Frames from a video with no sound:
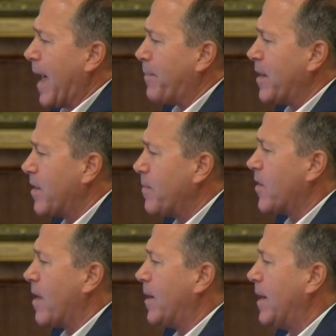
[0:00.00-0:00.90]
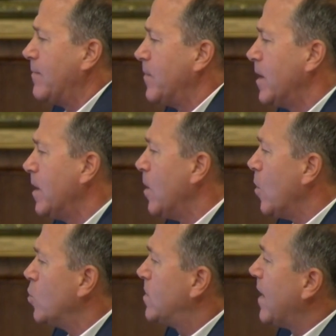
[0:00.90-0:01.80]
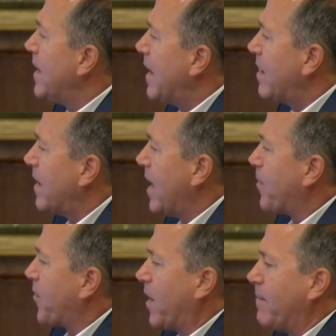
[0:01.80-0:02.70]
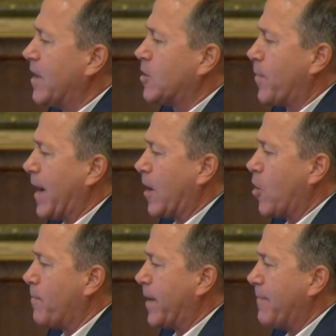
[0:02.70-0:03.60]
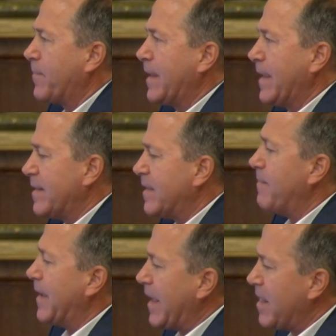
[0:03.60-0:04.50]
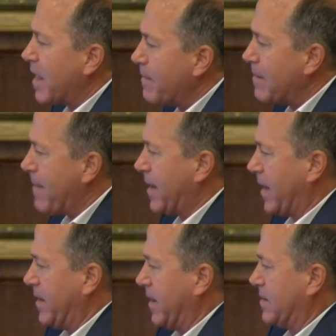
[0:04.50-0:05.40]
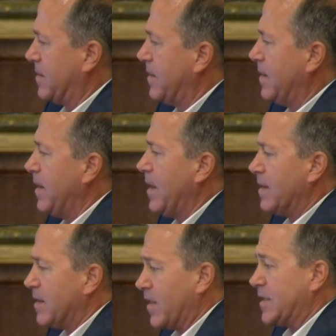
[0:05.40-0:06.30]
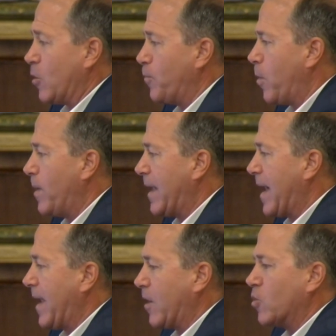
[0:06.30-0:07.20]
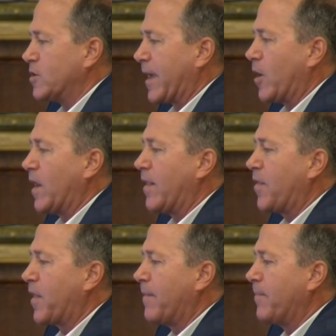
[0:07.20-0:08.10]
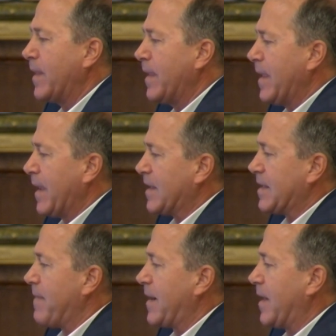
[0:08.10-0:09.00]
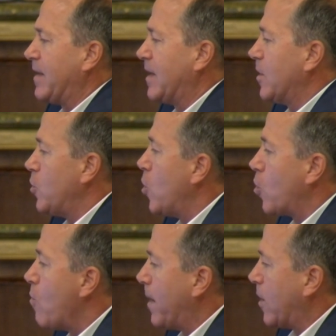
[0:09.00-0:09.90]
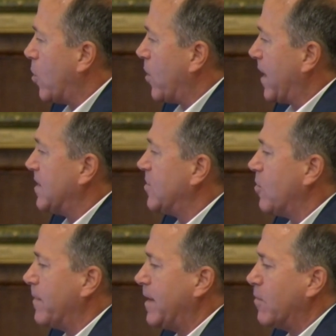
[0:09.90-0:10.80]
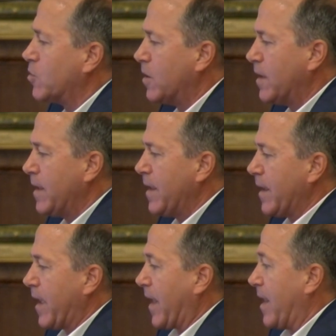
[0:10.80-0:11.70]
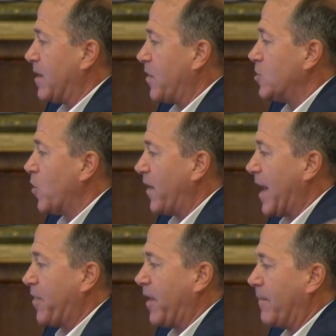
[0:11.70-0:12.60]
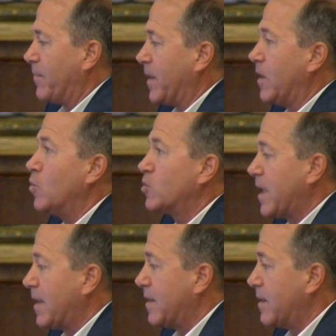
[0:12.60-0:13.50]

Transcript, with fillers: A principios de abril, usted inicia el procedimiento para la compra de 15.000 mascarillas. Desde Salud Pública, el consejero le dice que esas mascarillas no cumplen con los requisitos mínimos que garanticen su eficacia. Y usted,